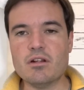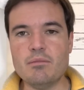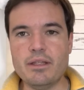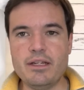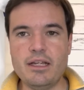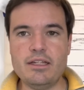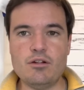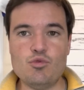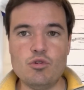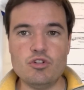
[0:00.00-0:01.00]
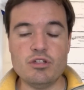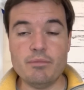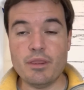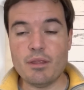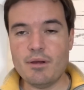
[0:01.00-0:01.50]
El Madrid ayer jugó sin
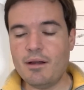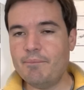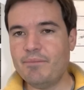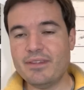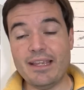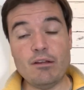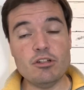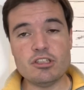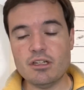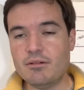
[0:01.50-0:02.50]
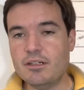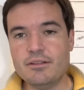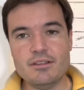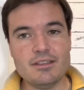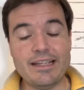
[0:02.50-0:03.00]
Benzema, que no estaba,
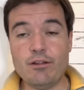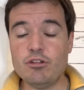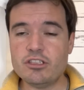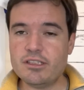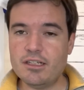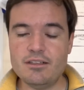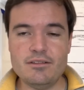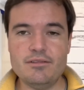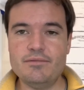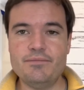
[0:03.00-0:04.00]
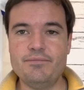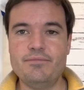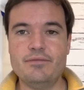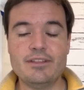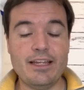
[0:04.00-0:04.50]
que no está,
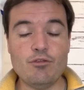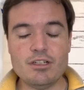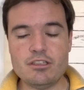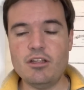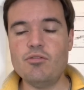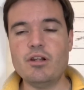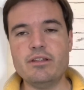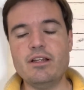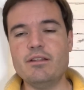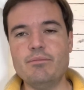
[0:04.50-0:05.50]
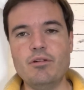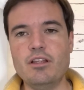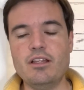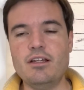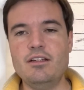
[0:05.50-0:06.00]
que no ha estado durante la
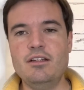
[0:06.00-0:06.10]
temporada.